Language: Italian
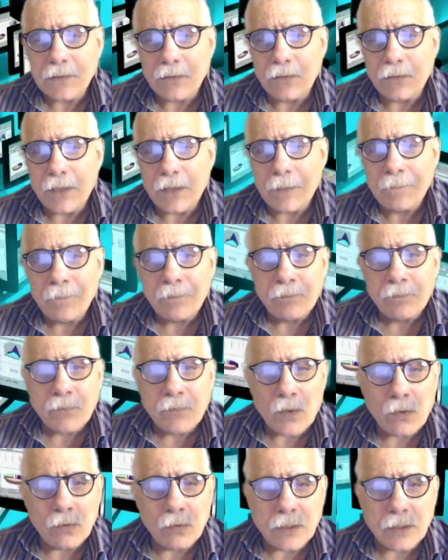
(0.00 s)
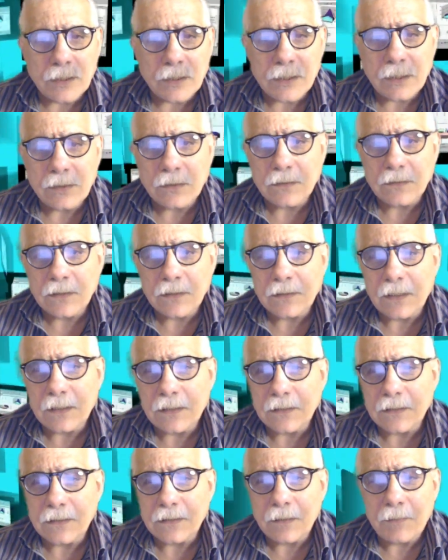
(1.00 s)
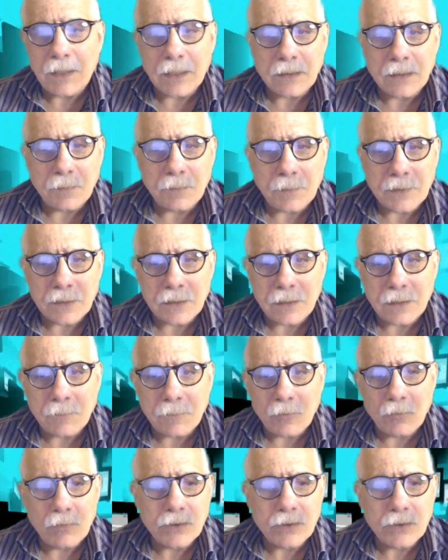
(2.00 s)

persone, oltre 166.000 dipendenti